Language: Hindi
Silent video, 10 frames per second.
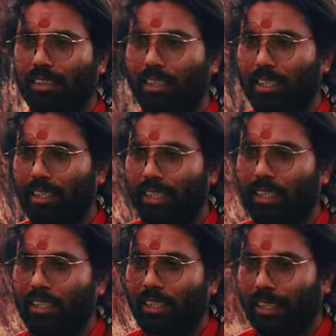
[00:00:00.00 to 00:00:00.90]
दिए थे
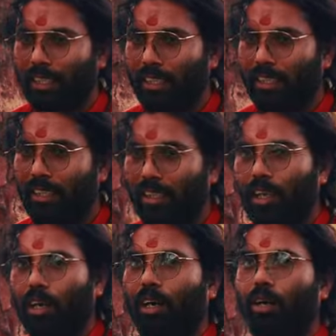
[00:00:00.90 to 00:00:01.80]
करने के लिए
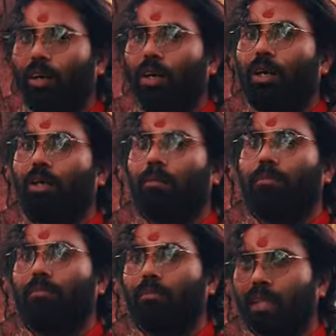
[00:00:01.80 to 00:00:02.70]
और
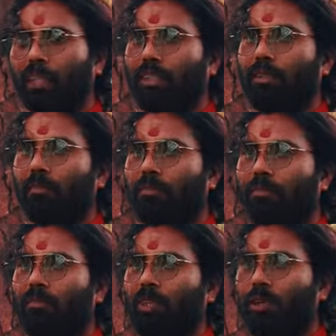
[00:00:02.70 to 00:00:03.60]
मैं
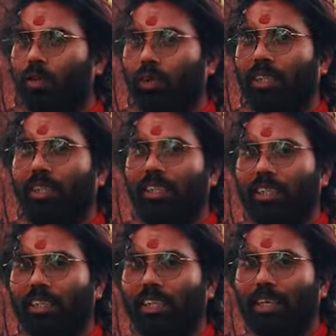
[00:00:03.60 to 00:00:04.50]
दो तीन
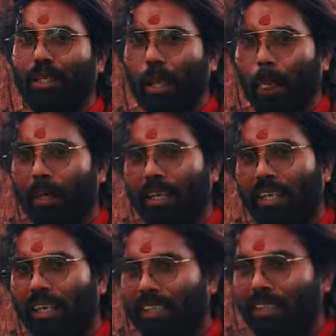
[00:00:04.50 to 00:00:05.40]
दिन किया
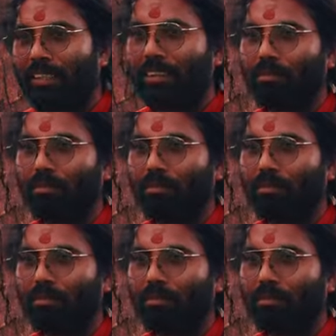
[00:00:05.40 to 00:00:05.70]
एक दिन